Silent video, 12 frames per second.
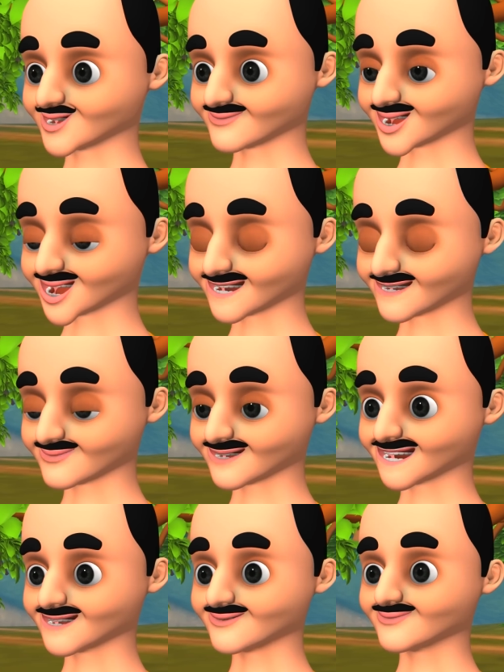को दे दी
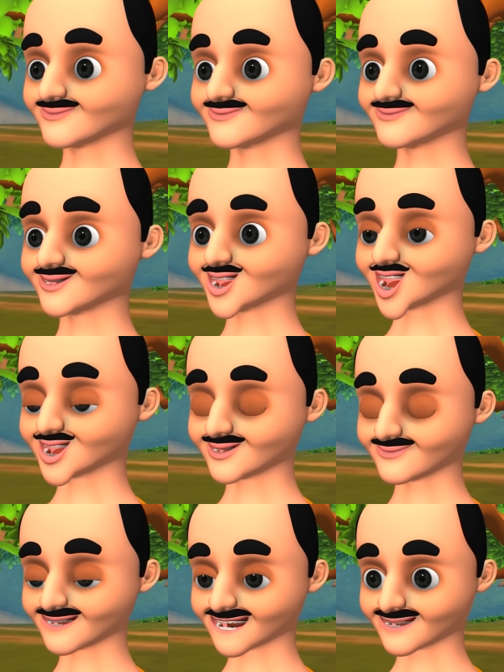थी काहे
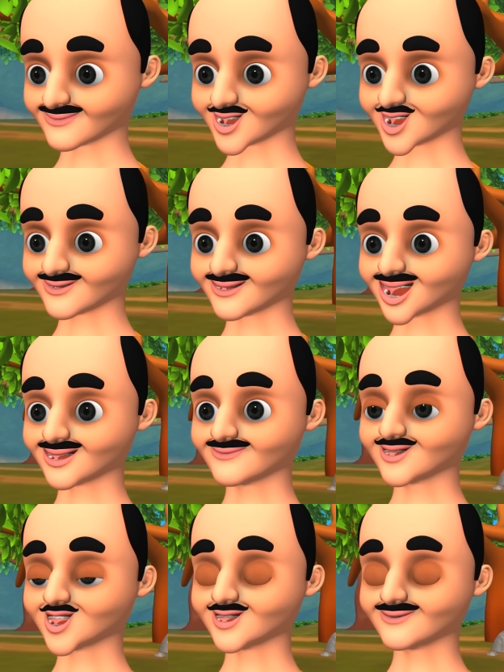अपना दिमाग खराब
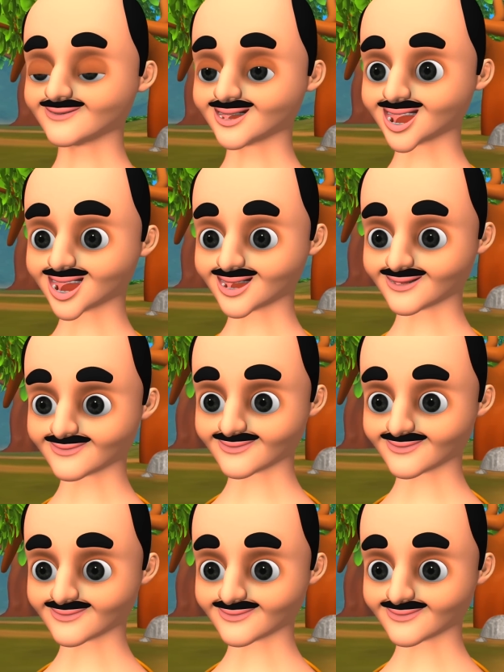कर रहा है